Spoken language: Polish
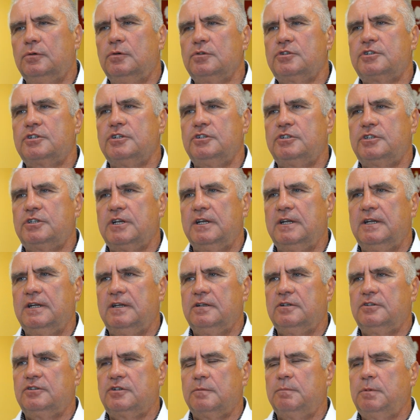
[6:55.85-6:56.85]
uczy
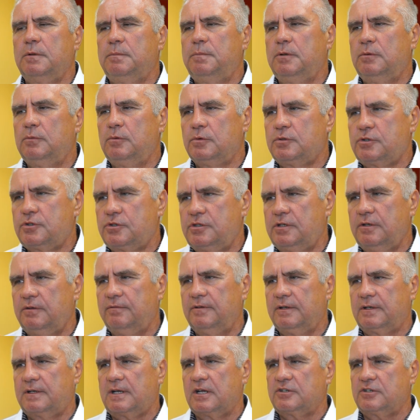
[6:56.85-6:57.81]
się, żeby był uczciwy.